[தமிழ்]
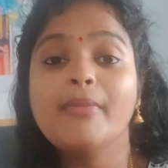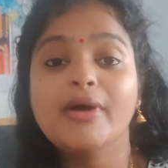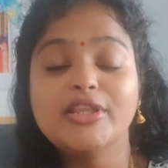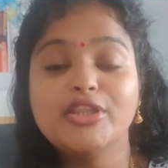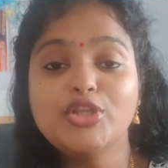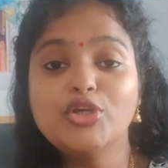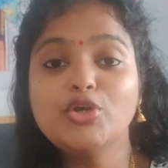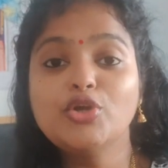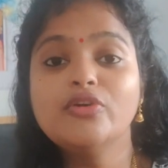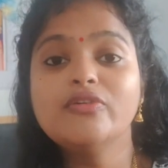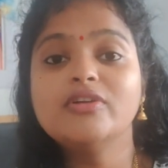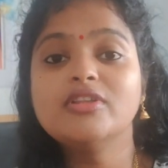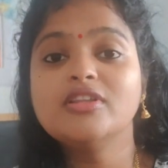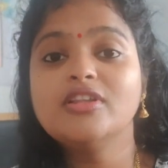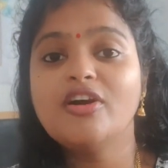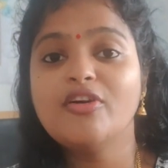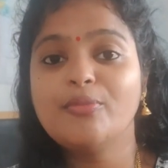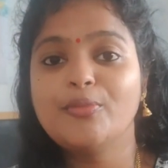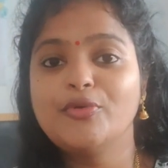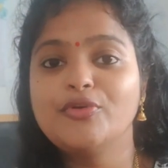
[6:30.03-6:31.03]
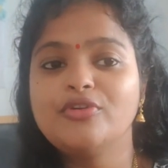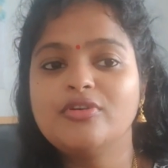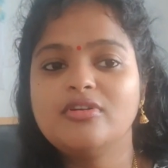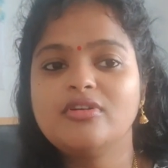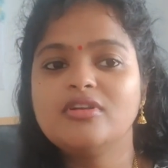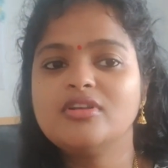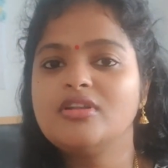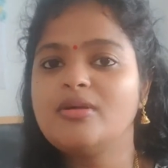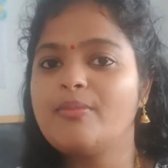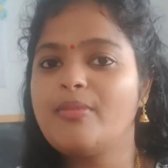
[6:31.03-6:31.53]
மதிக்கும் வந்து அவள்
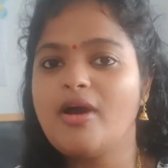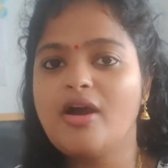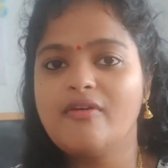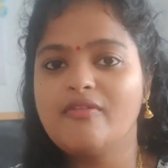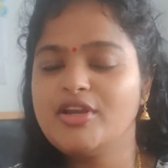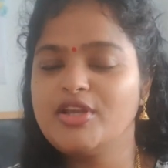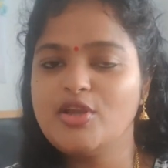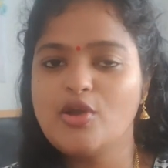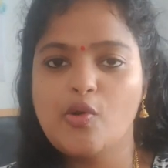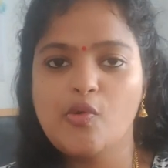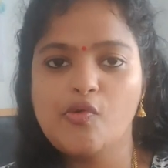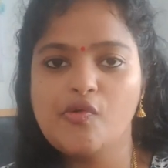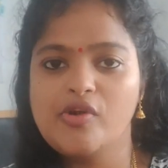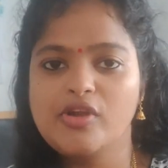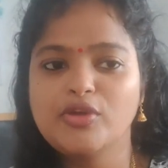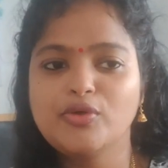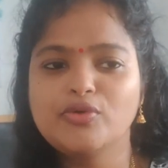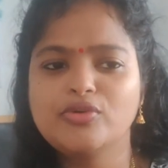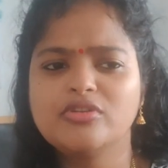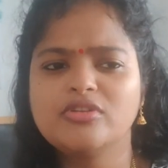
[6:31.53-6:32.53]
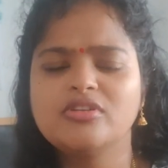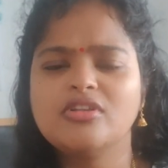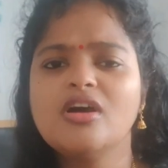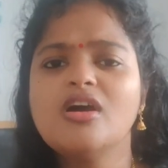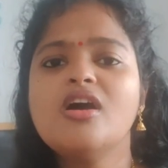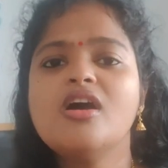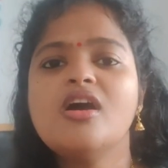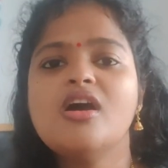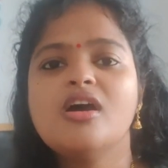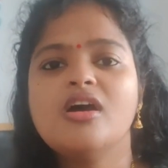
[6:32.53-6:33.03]
போட்டுட்டு இருந்த பாவாடையும் அவங்க வாங்கி
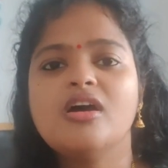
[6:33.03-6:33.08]
கொடுத்ததா